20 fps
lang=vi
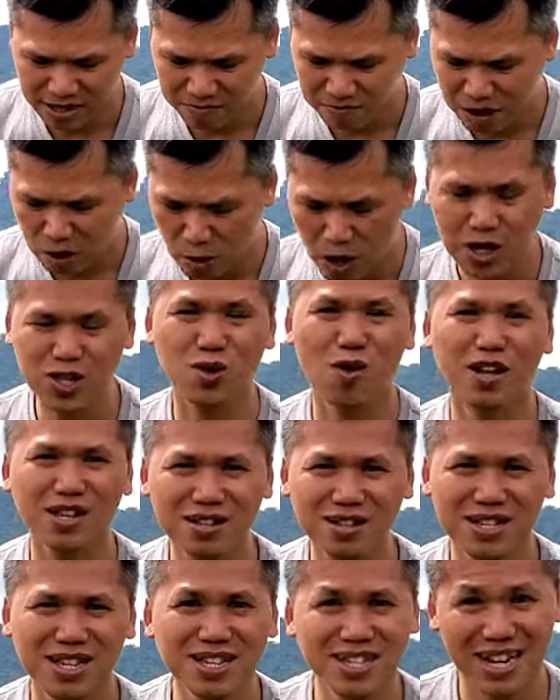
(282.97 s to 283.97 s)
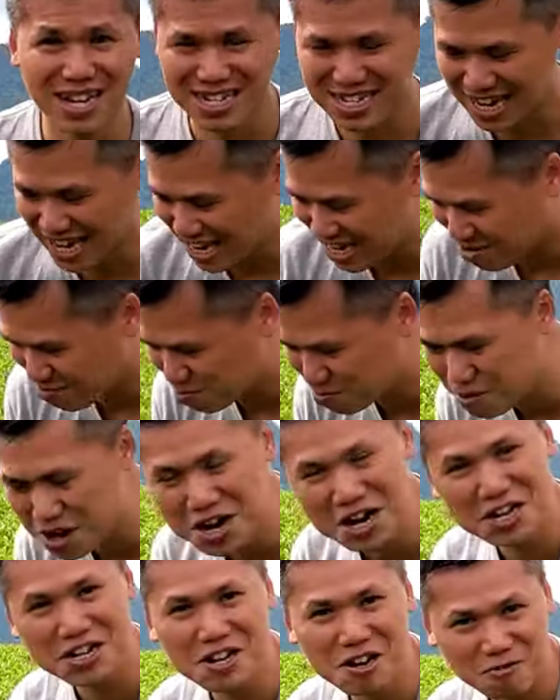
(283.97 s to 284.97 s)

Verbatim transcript: và hoàn toàn tự nhiên sạch sẽ mới